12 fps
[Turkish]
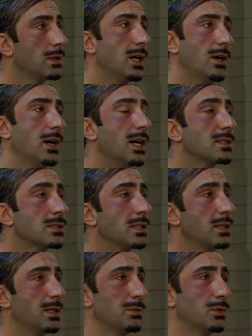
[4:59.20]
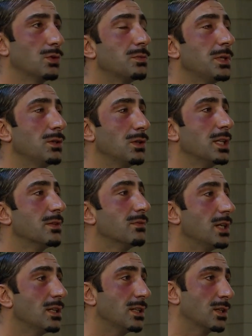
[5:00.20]
Ya Aslan abi kurban olayım
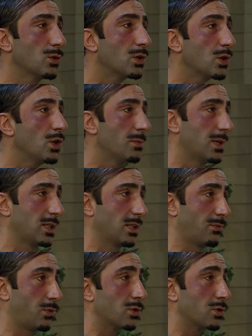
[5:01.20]
vallahi korkuyorum artık.